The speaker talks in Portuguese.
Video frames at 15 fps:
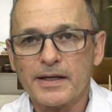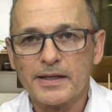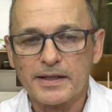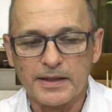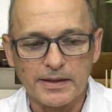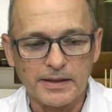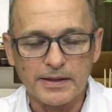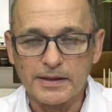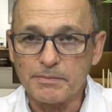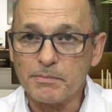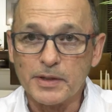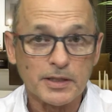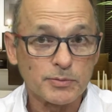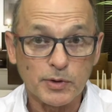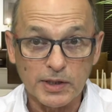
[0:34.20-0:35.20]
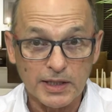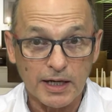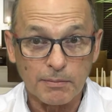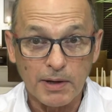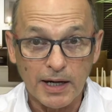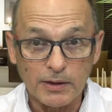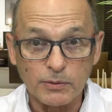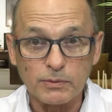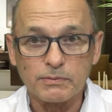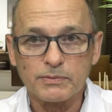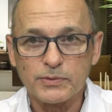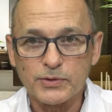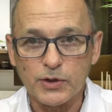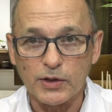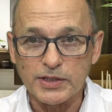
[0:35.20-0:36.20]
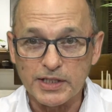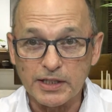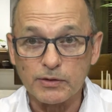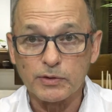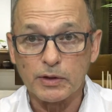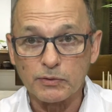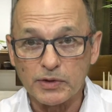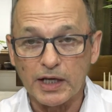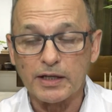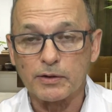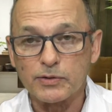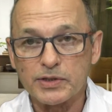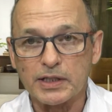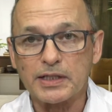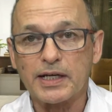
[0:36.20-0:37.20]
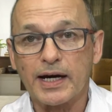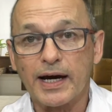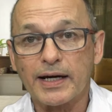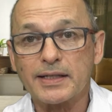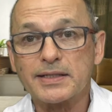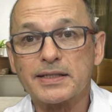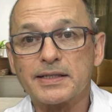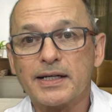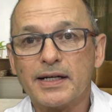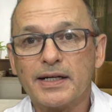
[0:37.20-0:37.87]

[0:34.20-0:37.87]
que mesmo que trabalham sozinho, não têm auxiliares